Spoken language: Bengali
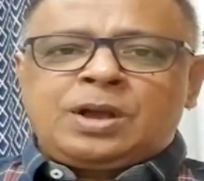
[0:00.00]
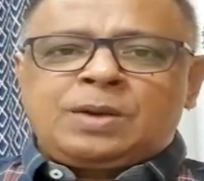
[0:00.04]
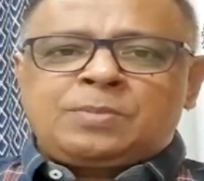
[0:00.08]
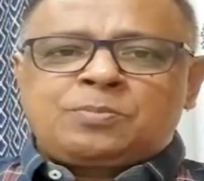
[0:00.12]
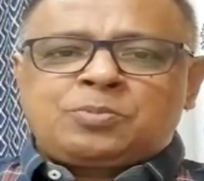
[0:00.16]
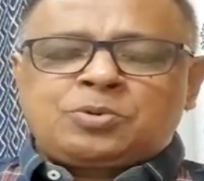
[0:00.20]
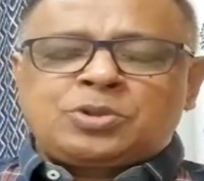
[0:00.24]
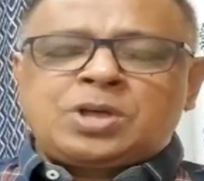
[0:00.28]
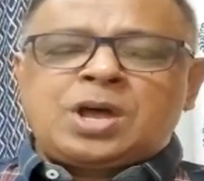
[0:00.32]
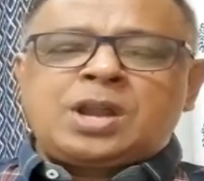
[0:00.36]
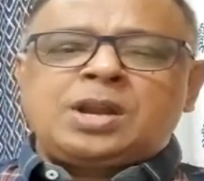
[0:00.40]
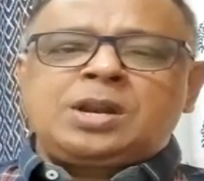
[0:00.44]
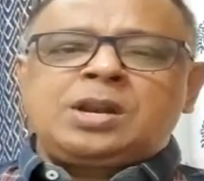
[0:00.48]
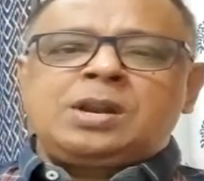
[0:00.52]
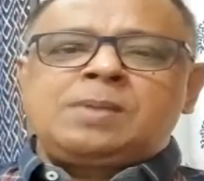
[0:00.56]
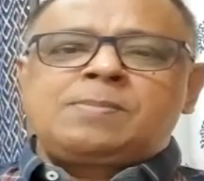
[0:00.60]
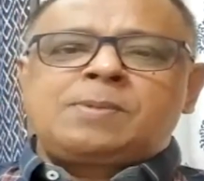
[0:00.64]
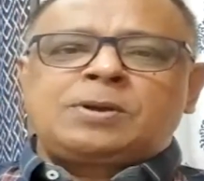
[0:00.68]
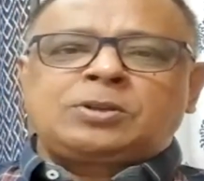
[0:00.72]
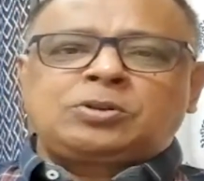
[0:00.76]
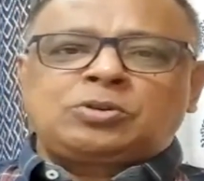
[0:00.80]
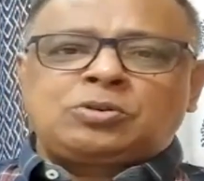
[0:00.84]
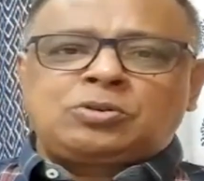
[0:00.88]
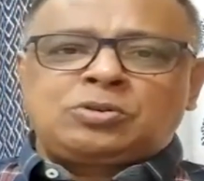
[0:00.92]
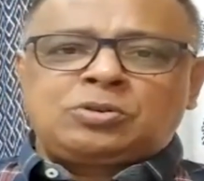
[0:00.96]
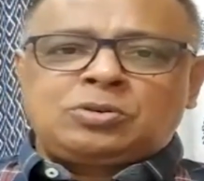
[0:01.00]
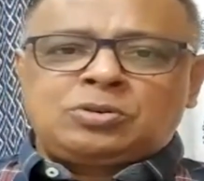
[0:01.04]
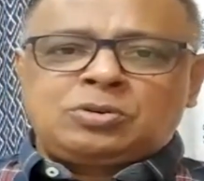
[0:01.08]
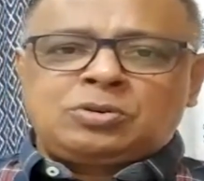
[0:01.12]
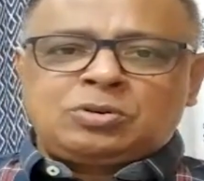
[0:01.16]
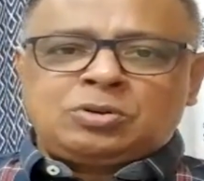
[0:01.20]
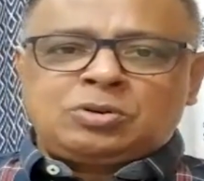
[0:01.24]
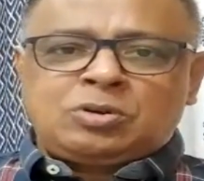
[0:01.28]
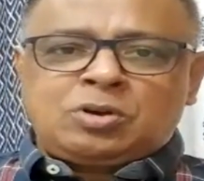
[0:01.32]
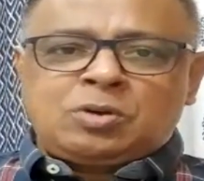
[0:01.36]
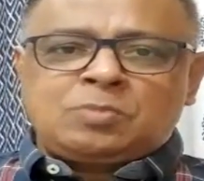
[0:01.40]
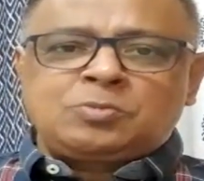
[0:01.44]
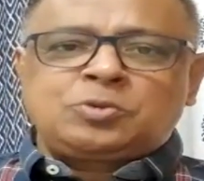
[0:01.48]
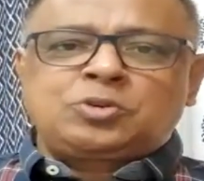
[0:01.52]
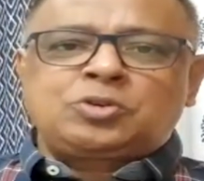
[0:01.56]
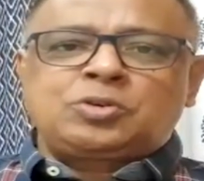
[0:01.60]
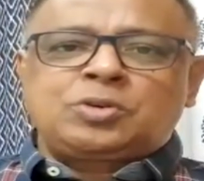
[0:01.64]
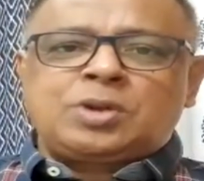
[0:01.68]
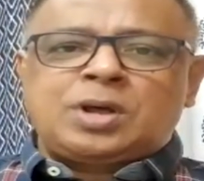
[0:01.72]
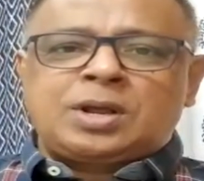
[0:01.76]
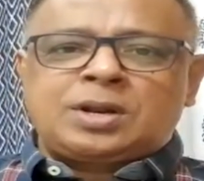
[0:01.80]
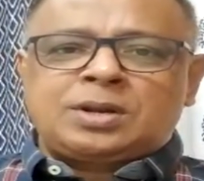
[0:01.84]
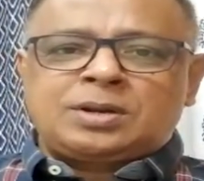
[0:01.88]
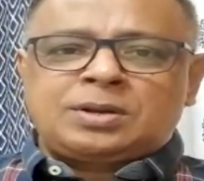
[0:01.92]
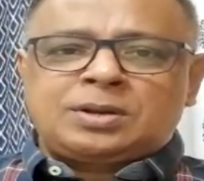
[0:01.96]
প্রধান নির্বাচন
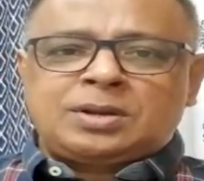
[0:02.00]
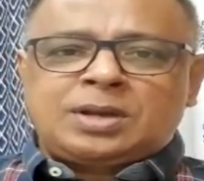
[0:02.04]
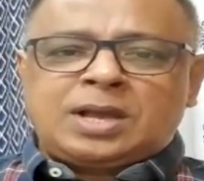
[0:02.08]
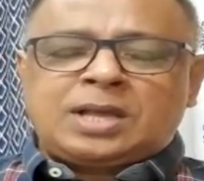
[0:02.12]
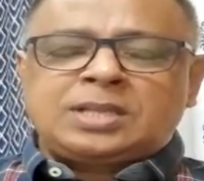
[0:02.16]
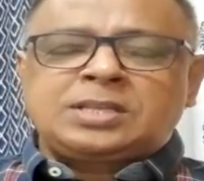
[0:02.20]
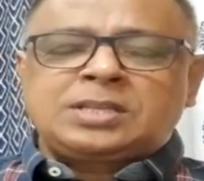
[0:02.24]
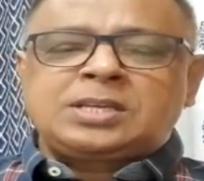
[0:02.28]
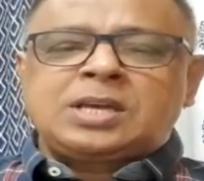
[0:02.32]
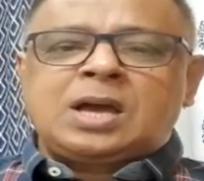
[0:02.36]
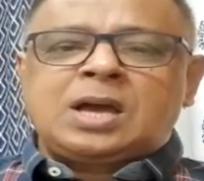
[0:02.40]
কমিশনার কাজী